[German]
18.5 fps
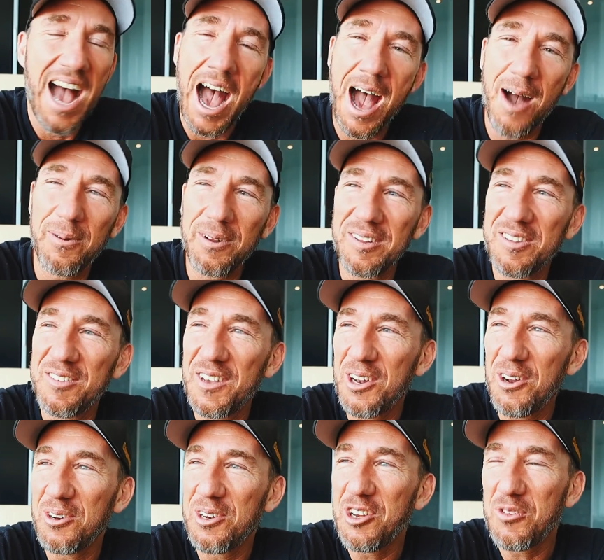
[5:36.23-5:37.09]
Aber das
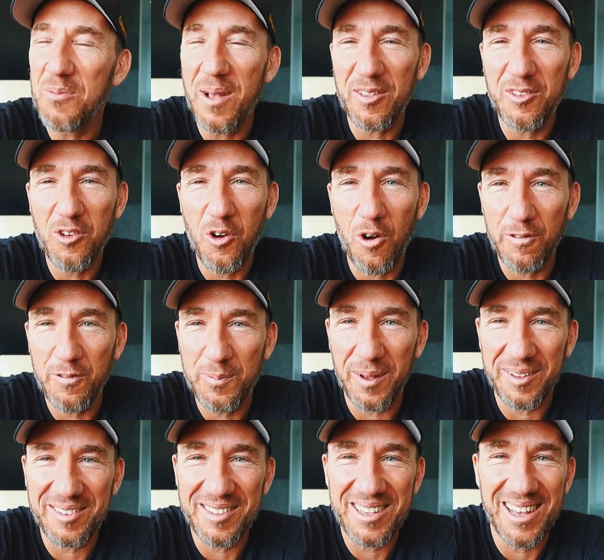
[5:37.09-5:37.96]
wird auch nicht mehr so oft
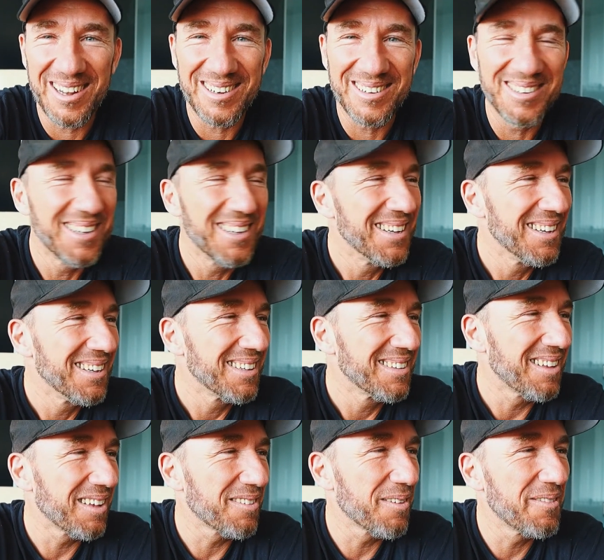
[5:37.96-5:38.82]
passieren,
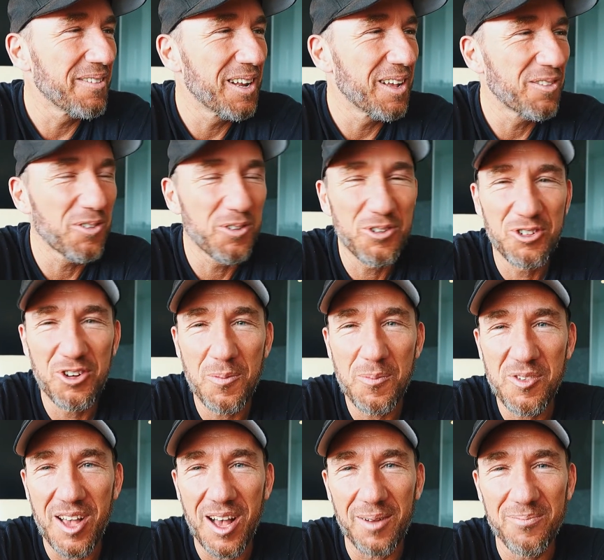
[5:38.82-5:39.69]
dass wir wieder so einen
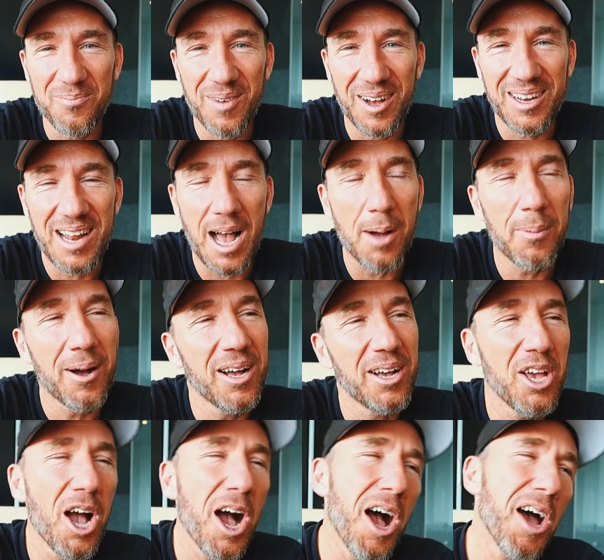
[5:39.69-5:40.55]
Chipsabend machen.
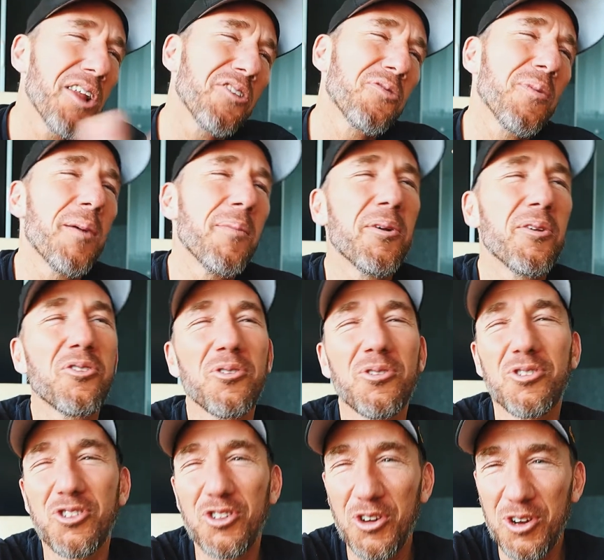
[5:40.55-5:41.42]
Aber ja, das war mal so
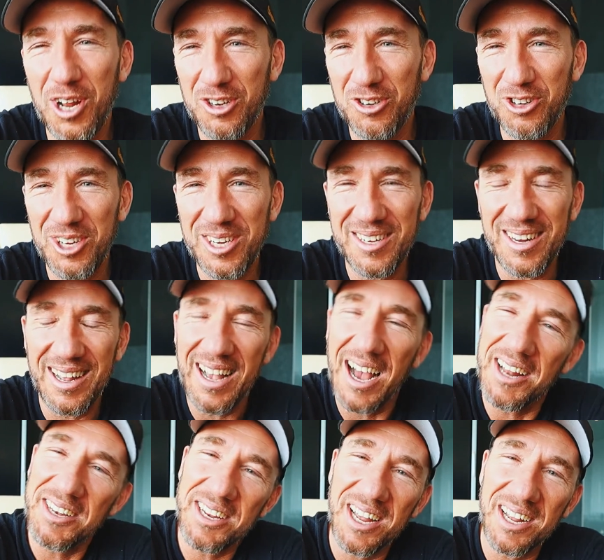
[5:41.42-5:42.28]
ein schöner Cheat Day.
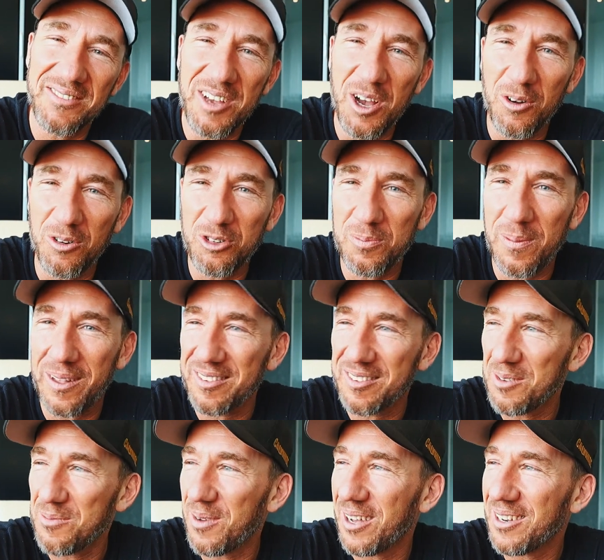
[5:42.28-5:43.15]
Hat irgendwie auch
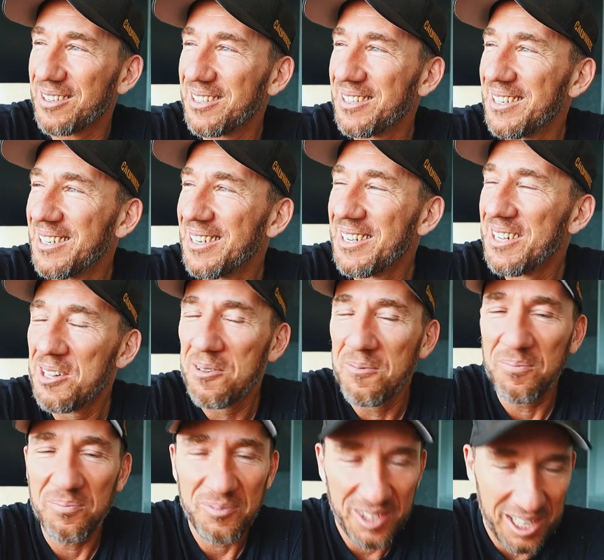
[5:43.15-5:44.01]
Spaß gemacht.
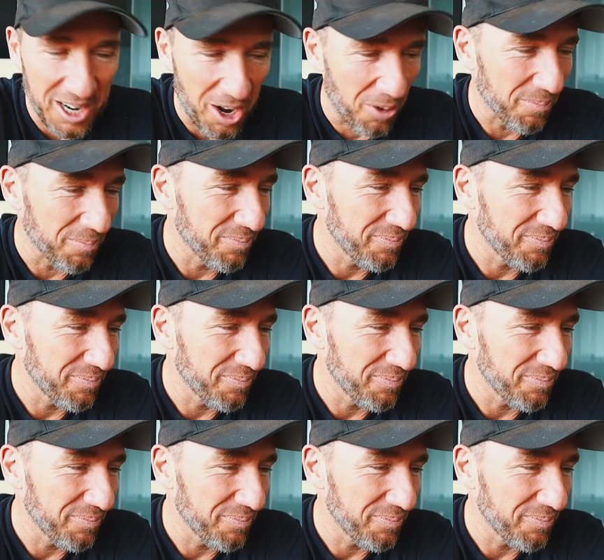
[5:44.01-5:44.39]
Genau.